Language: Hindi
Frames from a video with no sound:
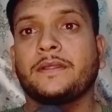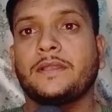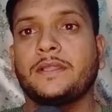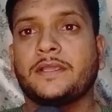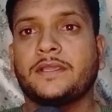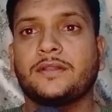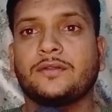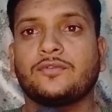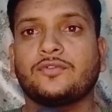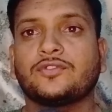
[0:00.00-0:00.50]

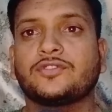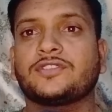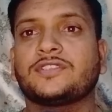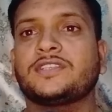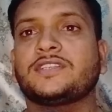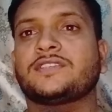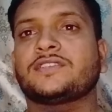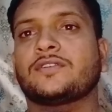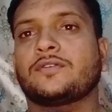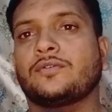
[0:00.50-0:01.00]
लेकिन कुछ
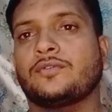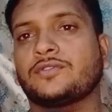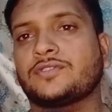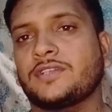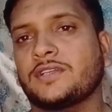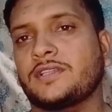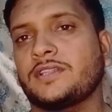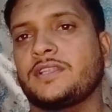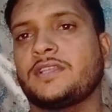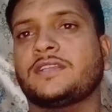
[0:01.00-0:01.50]
टीचर हो
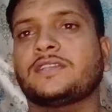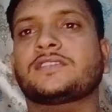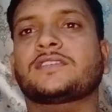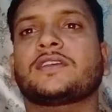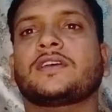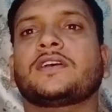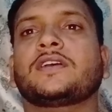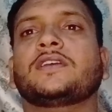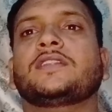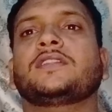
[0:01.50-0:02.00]
सकते हैं
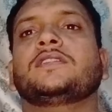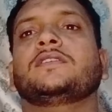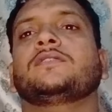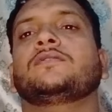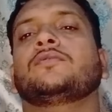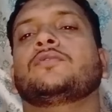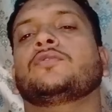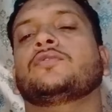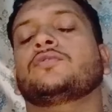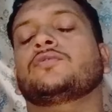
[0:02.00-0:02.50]
शायद
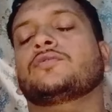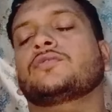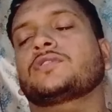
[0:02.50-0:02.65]
वो